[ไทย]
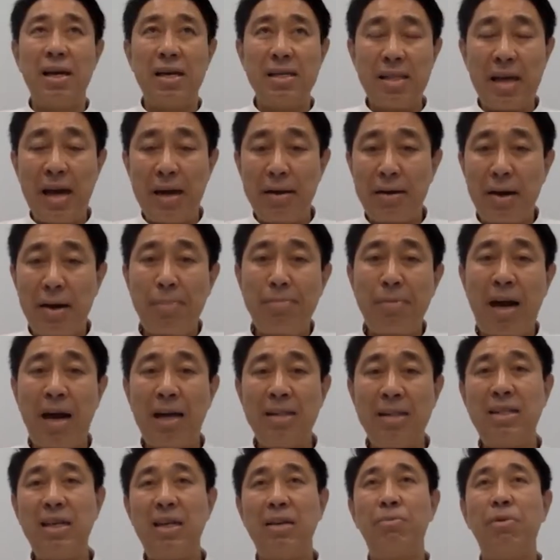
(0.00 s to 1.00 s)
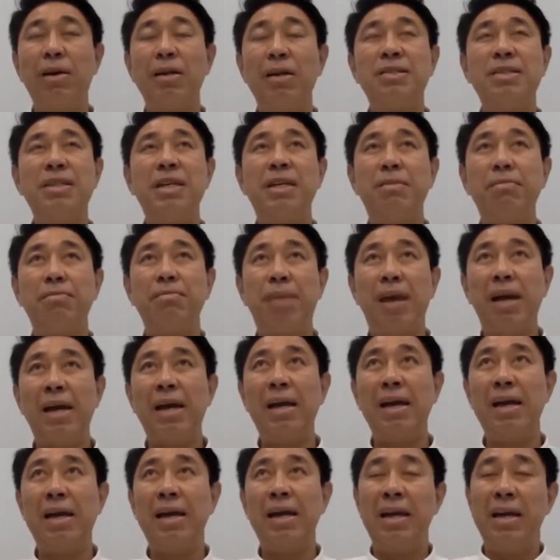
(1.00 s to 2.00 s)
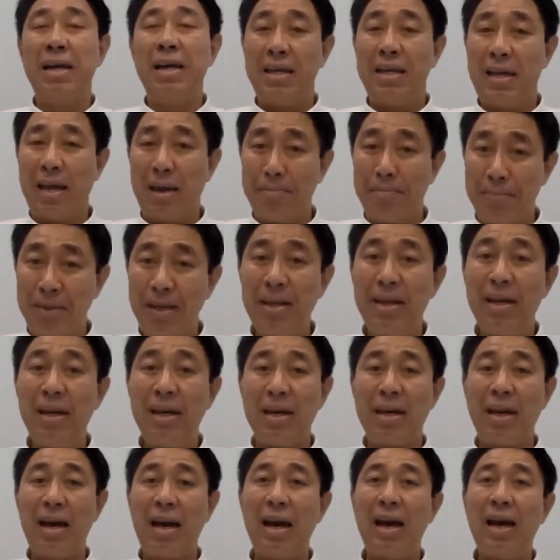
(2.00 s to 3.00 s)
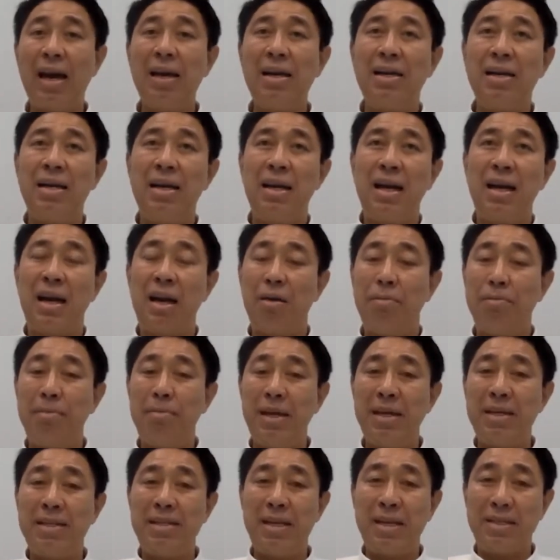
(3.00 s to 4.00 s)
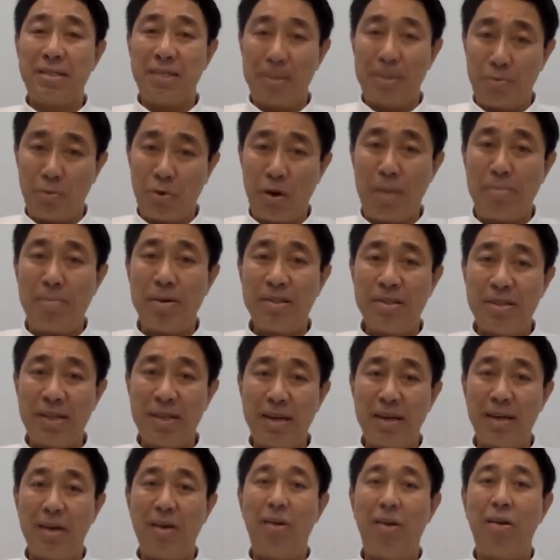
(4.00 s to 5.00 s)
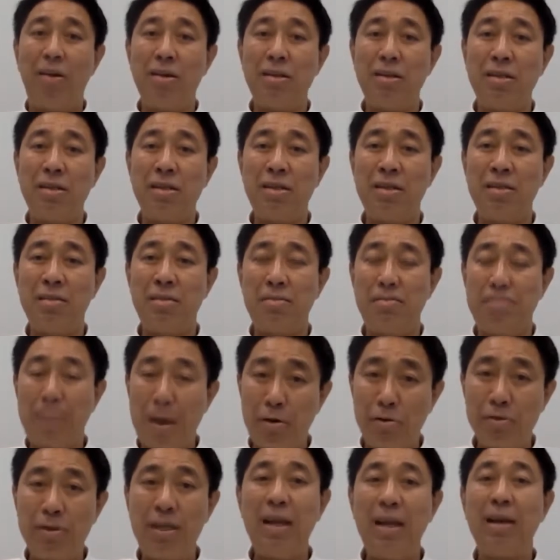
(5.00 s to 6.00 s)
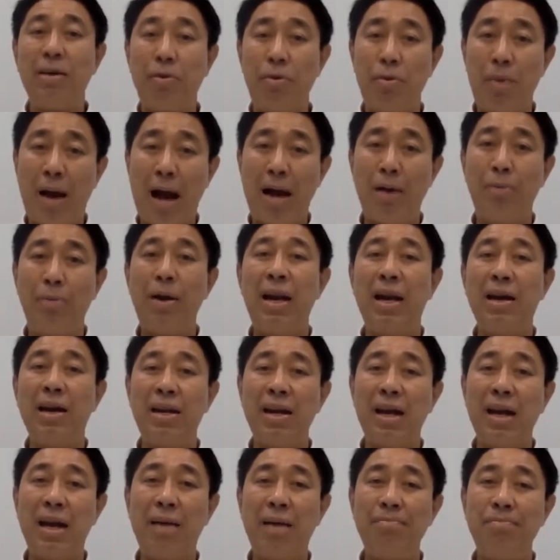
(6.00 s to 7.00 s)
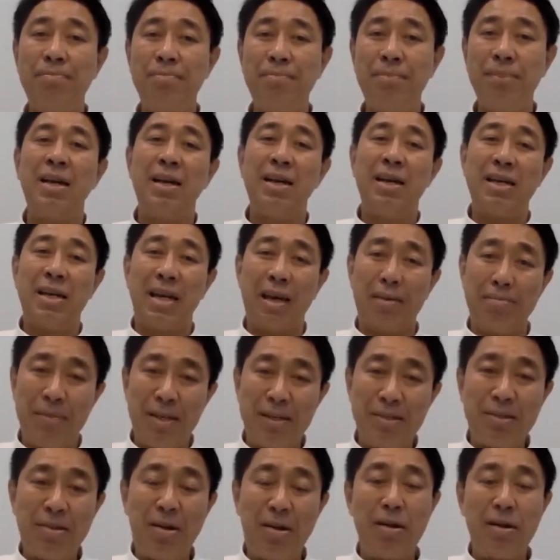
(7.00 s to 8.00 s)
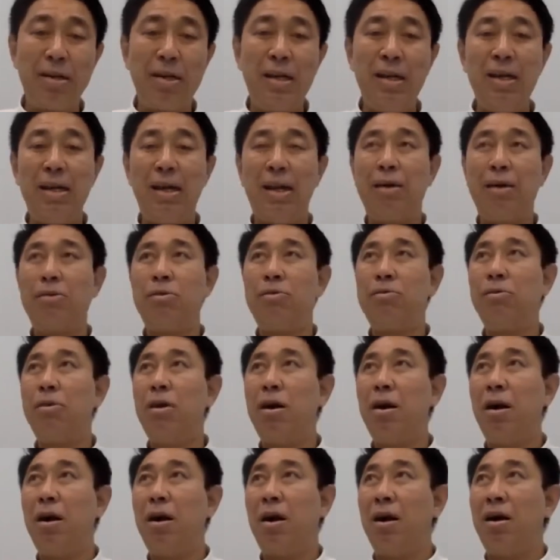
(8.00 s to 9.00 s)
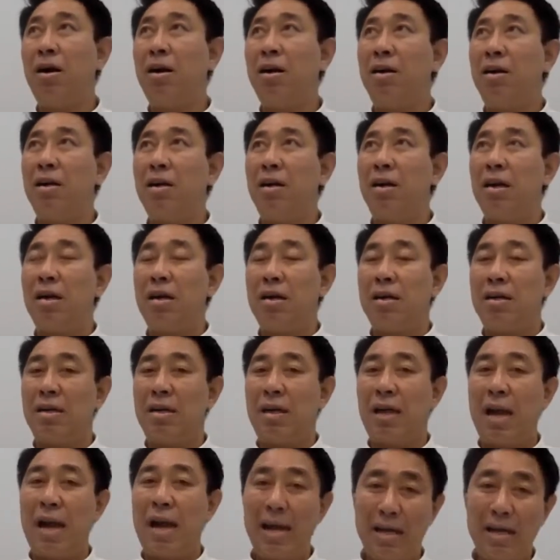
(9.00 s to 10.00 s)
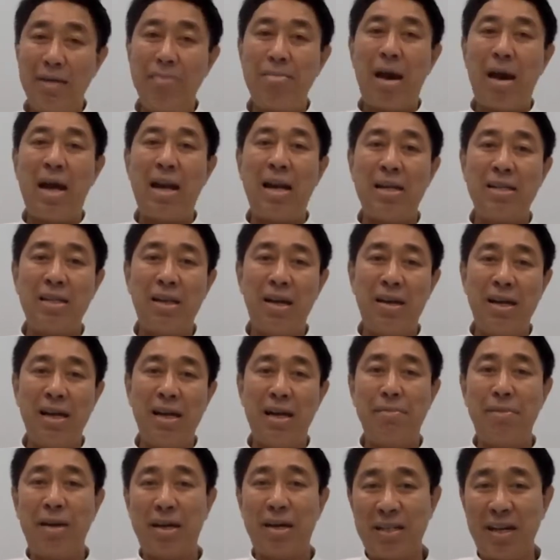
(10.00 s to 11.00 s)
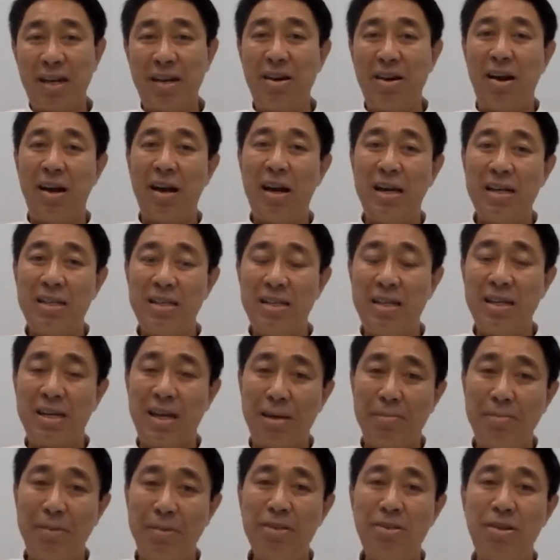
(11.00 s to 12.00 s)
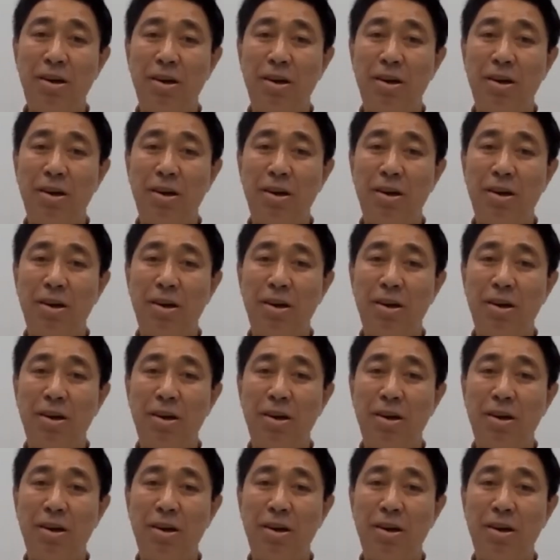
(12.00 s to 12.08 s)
ได้รับการฉีดวัคซีนไป เข็มที่หนึ่งนะฮะเรามี70กว่าเปอร์เซ็นต์ของเป้าที่เราวางไว้แล้วนะครับ เข็มที่สองนี่เราก็ไล่ขึ้นมาแล้ว ตอนนี้กำลังทยอยไล่ฉีดเข็มที่ส